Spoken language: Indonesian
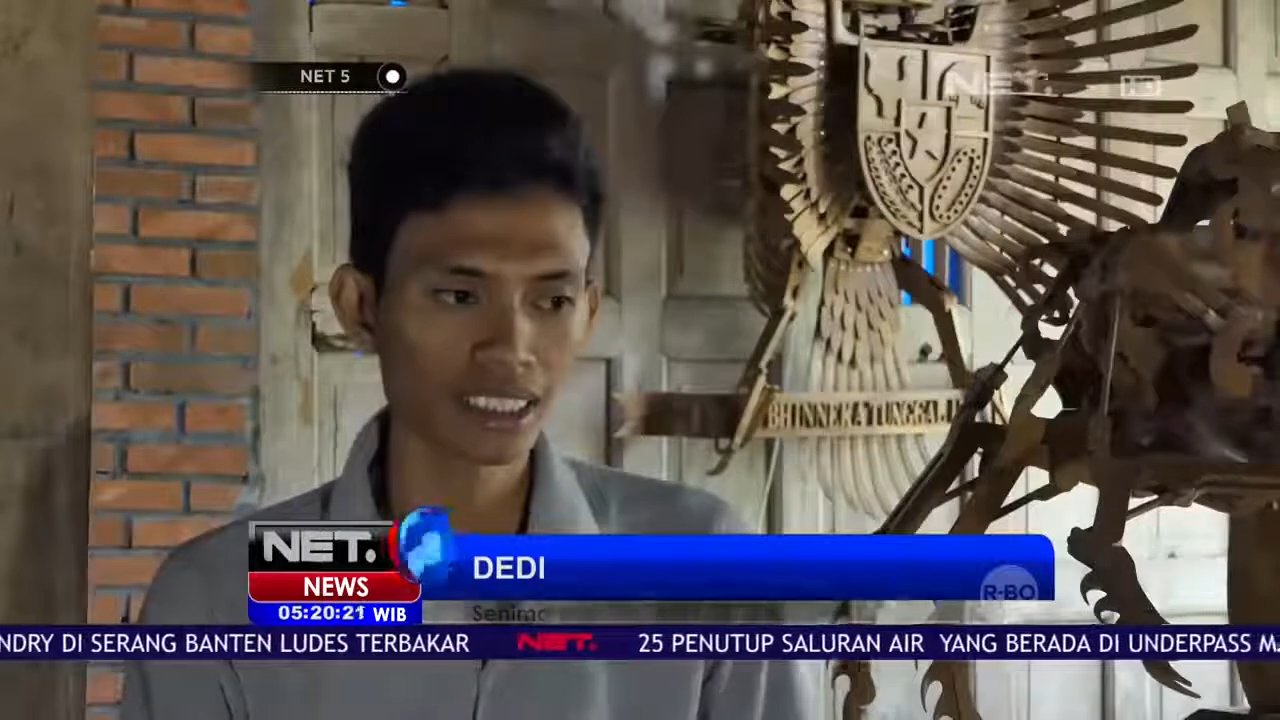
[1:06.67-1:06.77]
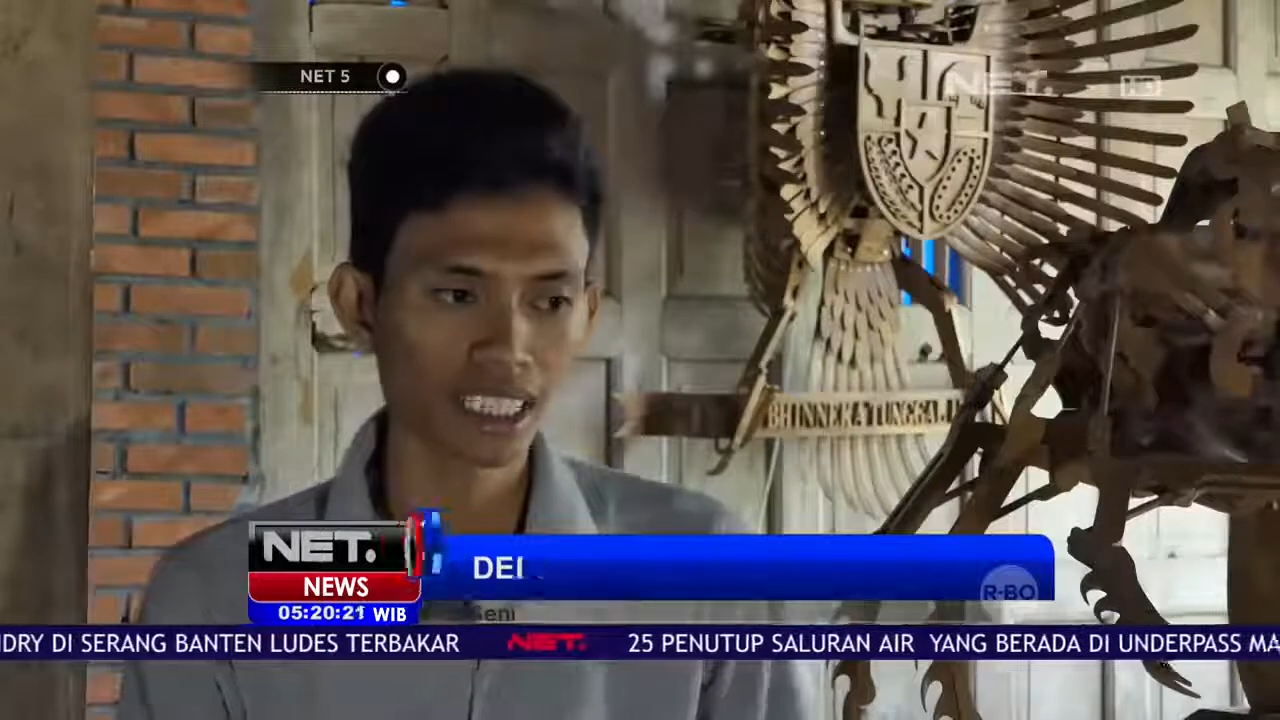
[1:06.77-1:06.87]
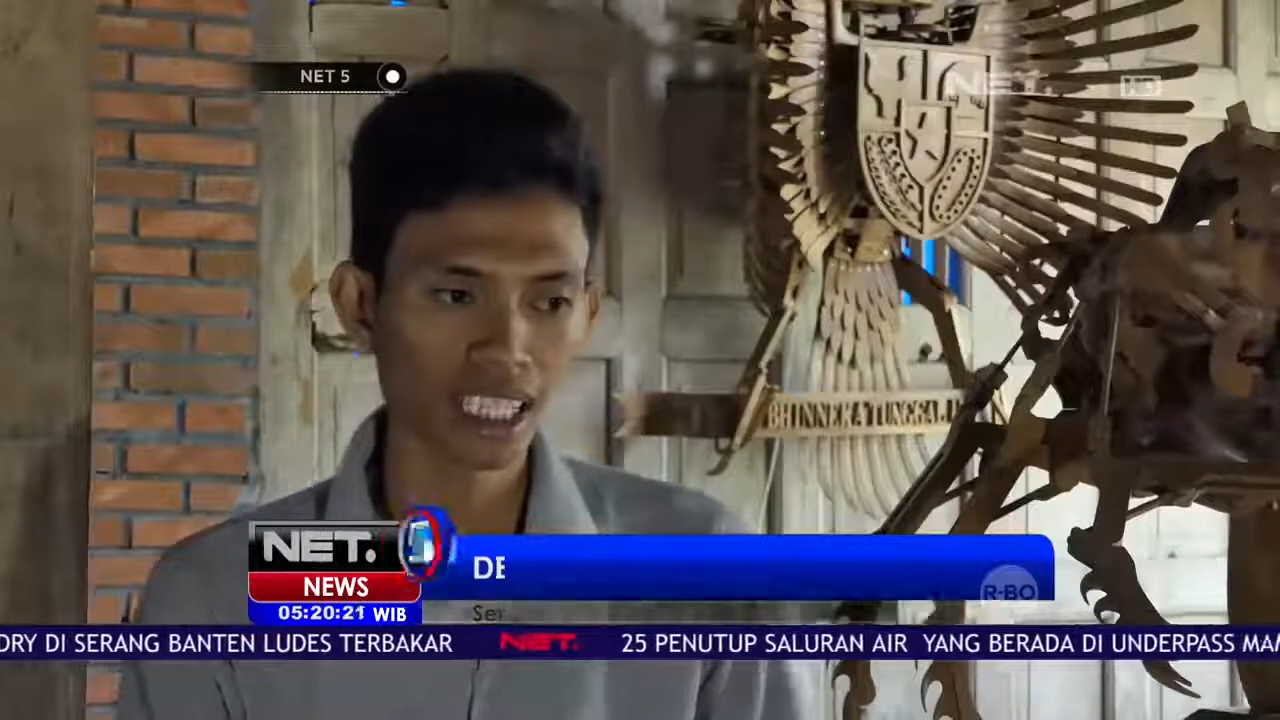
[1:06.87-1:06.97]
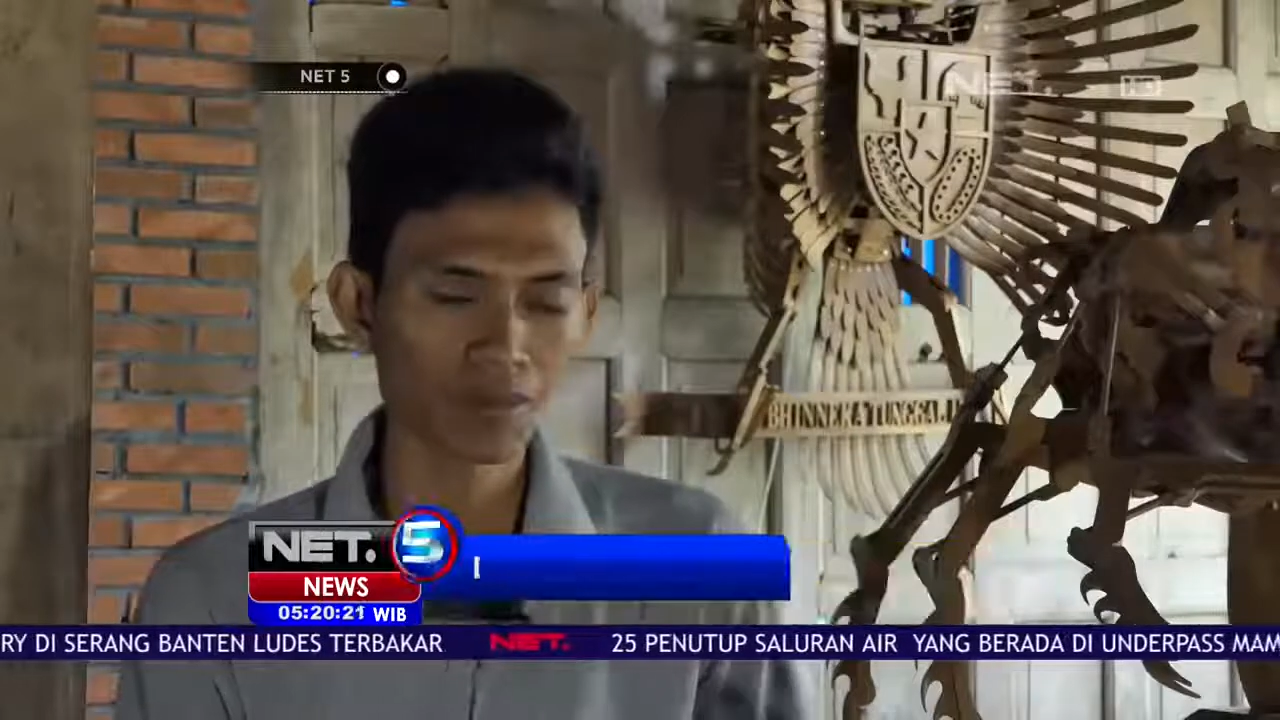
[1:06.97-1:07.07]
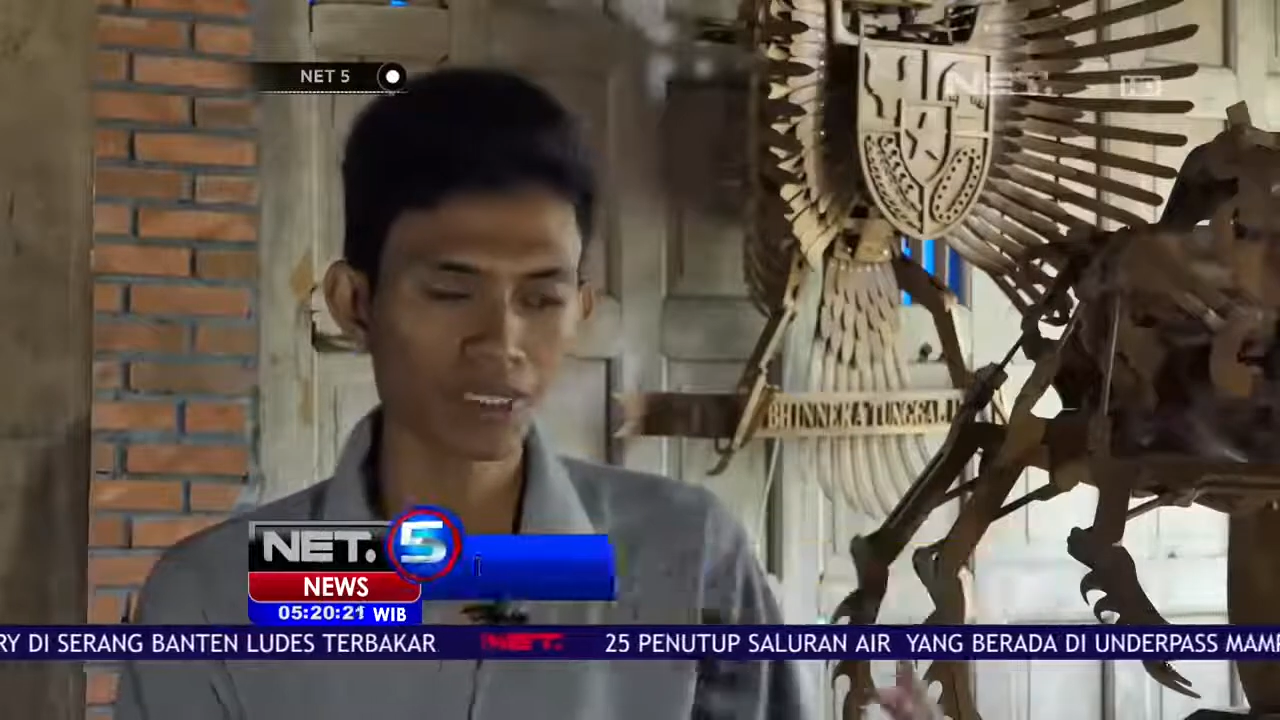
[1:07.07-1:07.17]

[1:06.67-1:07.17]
cara